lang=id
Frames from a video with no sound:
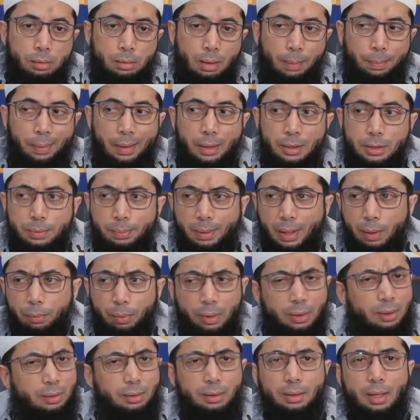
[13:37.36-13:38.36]
Tapi ada sebagian
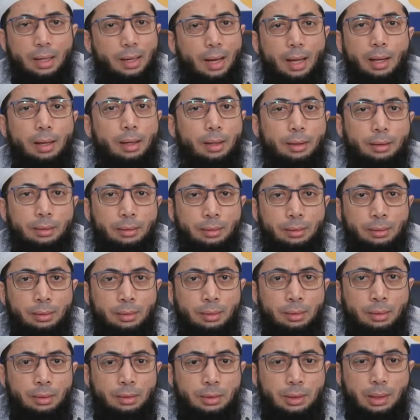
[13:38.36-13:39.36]
wanita tidak lalai.
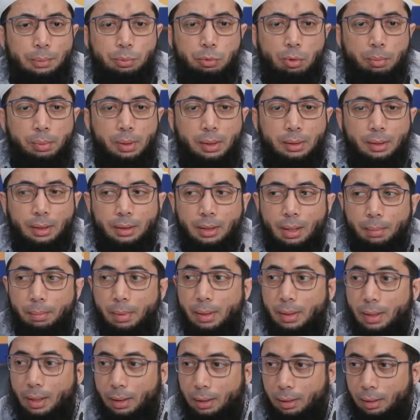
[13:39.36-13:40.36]
Setiap suaminya tanya,
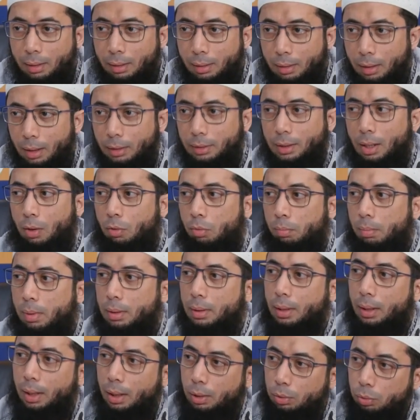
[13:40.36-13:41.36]
mana ini? nggak tahu.
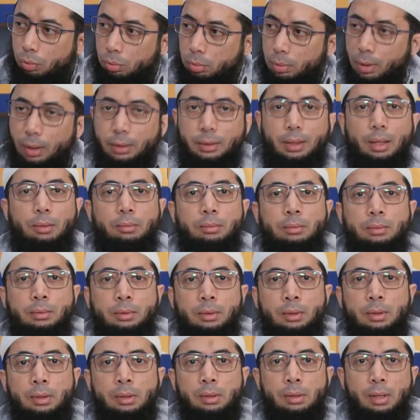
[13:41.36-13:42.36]
Mana itu? nggak tahu.
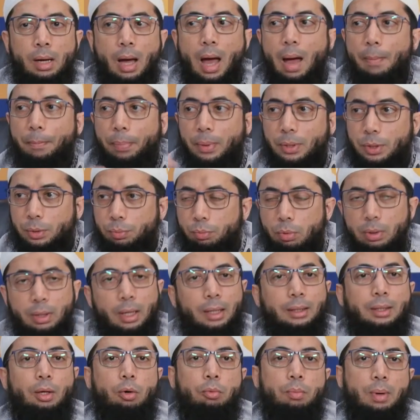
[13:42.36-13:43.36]
Apa semua
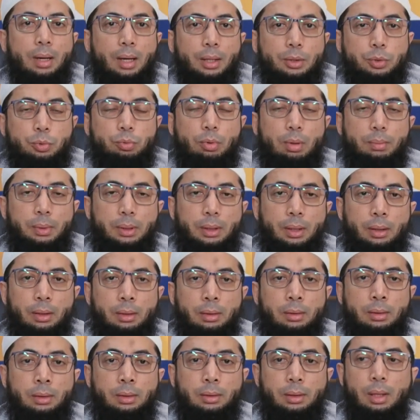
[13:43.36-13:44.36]
nggak tahu barang suaminya.
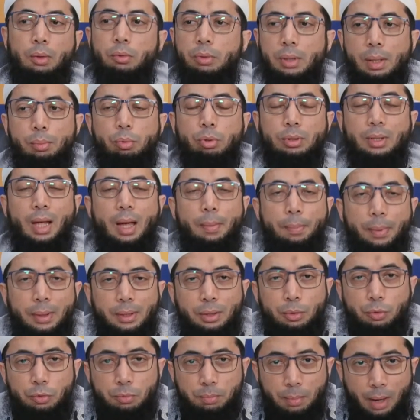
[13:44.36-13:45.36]
Lalu dia buat apa
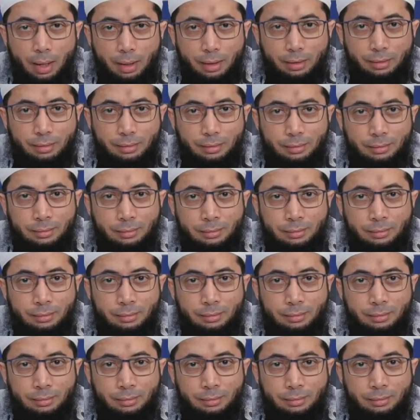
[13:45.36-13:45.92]
di rumah gitu.